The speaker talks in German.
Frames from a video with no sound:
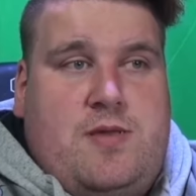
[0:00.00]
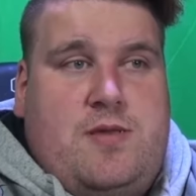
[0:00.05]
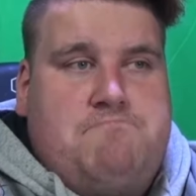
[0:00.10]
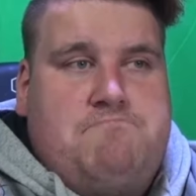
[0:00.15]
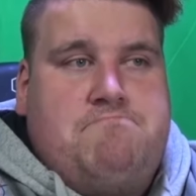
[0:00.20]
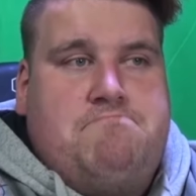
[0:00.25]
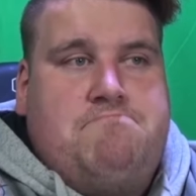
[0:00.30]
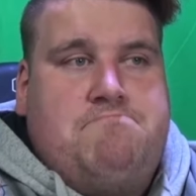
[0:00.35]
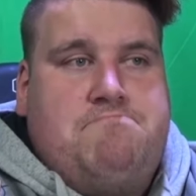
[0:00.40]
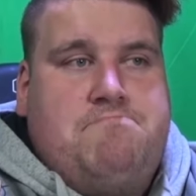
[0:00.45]

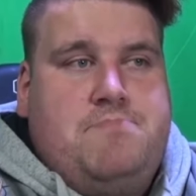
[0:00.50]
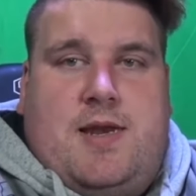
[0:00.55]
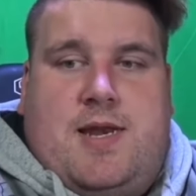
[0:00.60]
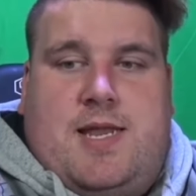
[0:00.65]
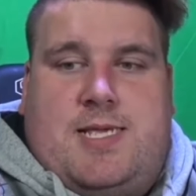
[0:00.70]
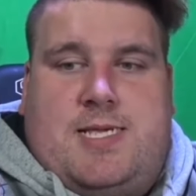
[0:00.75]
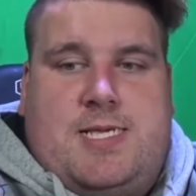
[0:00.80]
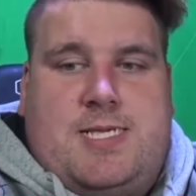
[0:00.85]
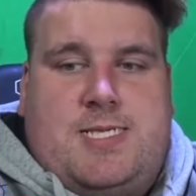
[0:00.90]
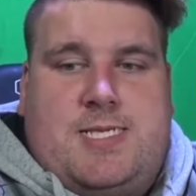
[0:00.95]
Mhm.
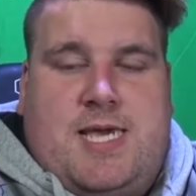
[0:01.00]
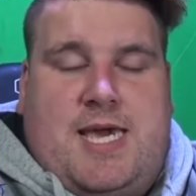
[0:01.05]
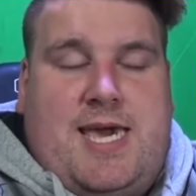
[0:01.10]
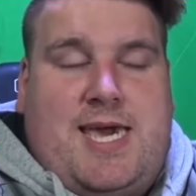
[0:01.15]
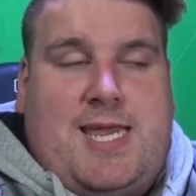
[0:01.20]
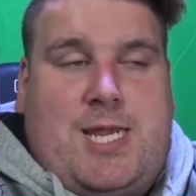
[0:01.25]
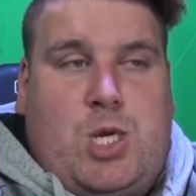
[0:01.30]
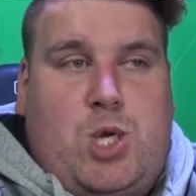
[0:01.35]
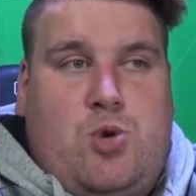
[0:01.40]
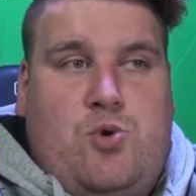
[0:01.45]
Es ist
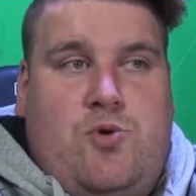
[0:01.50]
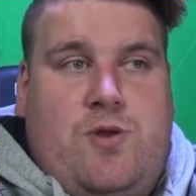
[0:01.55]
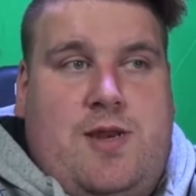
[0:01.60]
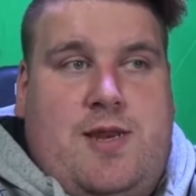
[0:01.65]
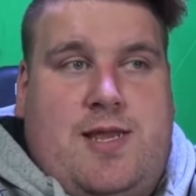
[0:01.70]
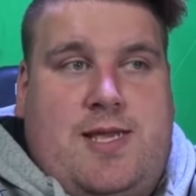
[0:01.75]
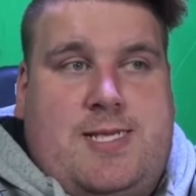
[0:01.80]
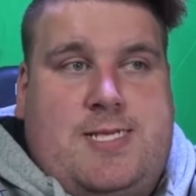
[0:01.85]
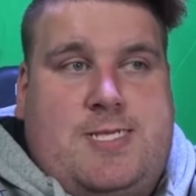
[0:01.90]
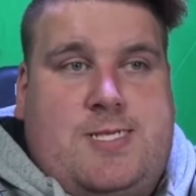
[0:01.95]
echt
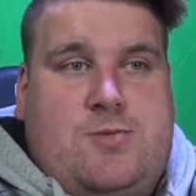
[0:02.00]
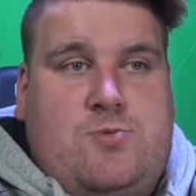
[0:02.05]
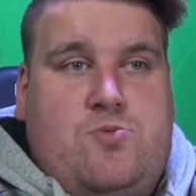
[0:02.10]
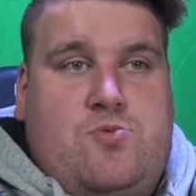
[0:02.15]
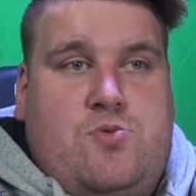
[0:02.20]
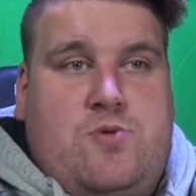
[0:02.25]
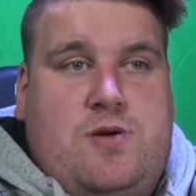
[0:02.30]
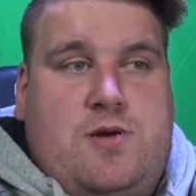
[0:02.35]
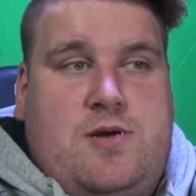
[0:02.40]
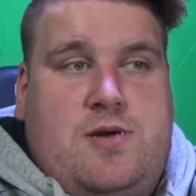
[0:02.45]
schön, dass
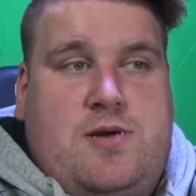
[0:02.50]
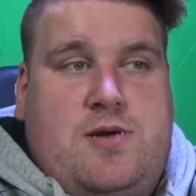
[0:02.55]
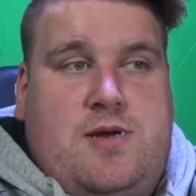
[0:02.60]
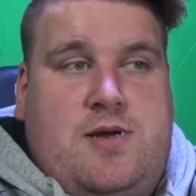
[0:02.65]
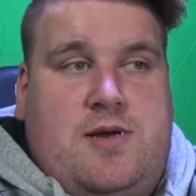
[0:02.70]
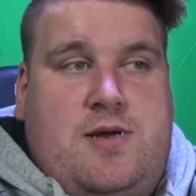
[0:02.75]
du äh,